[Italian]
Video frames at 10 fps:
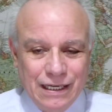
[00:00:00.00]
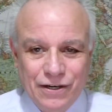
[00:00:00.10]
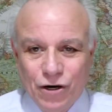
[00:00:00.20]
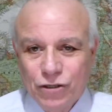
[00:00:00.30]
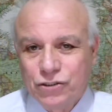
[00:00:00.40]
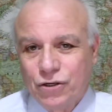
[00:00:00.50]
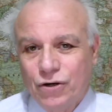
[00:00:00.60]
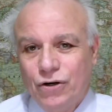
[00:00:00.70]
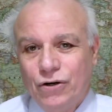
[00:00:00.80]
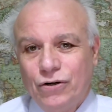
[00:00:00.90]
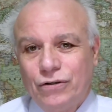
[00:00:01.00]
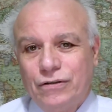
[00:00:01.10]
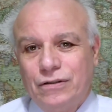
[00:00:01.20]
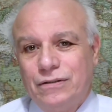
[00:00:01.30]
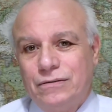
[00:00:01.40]
il
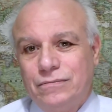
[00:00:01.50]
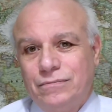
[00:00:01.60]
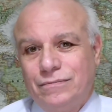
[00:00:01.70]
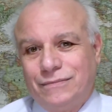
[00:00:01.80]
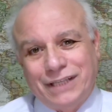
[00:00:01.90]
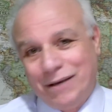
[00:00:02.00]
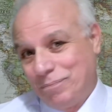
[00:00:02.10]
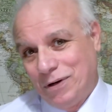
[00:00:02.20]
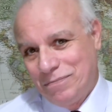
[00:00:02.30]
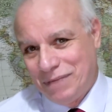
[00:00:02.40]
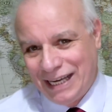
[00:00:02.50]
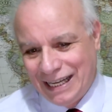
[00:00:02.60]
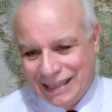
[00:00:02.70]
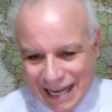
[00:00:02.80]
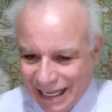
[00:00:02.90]
nostro, eh, poi
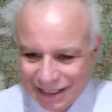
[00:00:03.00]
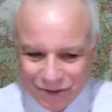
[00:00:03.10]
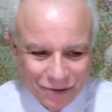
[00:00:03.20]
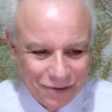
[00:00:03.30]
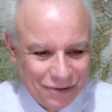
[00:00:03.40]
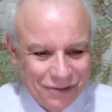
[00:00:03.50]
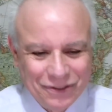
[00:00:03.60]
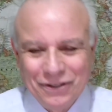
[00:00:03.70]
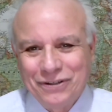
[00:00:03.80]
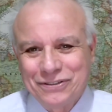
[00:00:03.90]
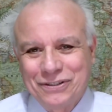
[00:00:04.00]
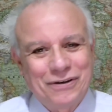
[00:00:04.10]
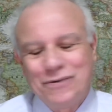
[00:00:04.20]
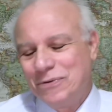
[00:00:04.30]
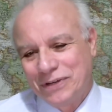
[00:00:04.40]
mica tanto nostro,
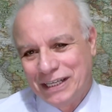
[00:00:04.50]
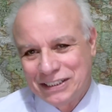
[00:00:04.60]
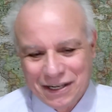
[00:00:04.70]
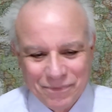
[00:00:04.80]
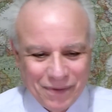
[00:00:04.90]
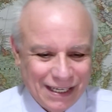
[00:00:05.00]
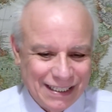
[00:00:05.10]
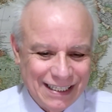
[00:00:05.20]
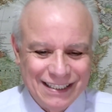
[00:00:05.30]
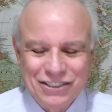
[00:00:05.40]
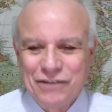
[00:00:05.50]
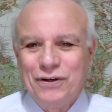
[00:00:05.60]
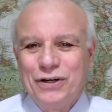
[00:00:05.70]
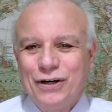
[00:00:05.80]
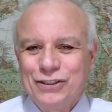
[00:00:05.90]
comunque lasciamo perdere.
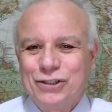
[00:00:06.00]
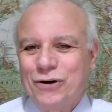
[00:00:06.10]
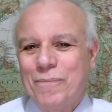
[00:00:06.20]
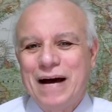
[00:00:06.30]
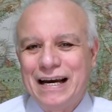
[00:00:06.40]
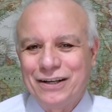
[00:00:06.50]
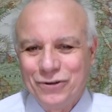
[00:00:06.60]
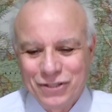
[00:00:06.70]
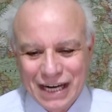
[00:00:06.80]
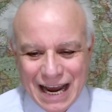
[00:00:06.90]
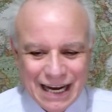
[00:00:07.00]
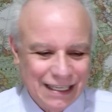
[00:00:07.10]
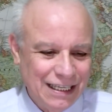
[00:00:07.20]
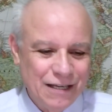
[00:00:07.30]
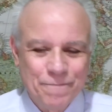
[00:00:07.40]
Dicevo, il nostro Mario
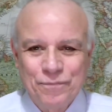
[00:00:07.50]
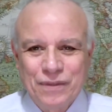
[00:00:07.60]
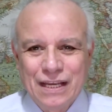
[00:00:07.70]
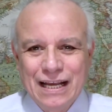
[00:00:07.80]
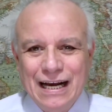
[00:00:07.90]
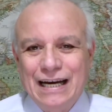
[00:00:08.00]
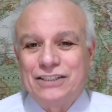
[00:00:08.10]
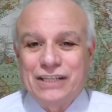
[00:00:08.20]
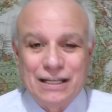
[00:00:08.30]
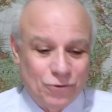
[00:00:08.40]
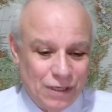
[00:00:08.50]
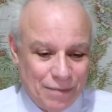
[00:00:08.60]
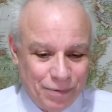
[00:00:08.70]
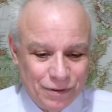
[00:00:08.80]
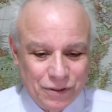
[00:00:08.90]
Draghi ha lasciato la
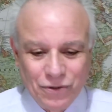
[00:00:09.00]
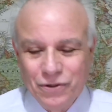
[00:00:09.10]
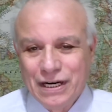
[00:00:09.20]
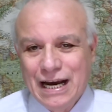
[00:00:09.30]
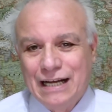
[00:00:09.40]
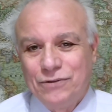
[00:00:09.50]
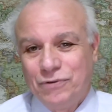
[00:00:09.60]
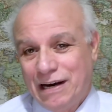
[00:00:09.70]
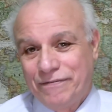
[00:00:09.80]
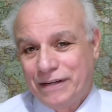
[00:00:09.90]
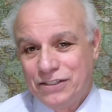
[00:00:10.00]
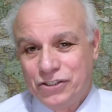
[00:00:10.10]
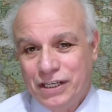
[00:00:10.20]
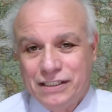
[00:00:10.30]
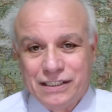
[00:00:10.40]
poltrona ad una
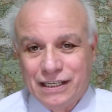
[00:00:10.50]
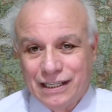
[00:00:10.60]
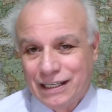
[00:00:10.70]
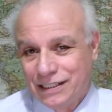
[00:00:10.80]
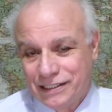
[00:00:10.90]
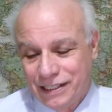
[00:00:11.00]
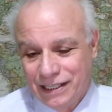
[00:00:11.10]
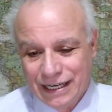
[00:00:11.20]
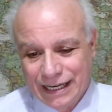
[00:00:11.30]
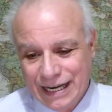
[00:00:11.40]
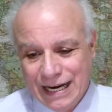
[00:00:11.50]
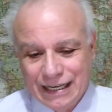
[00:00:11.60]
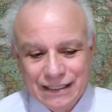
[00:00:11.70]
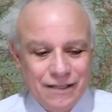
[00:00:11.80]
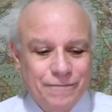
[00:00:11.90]
francese, Christine
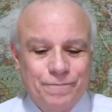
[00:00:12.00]
Lagarde.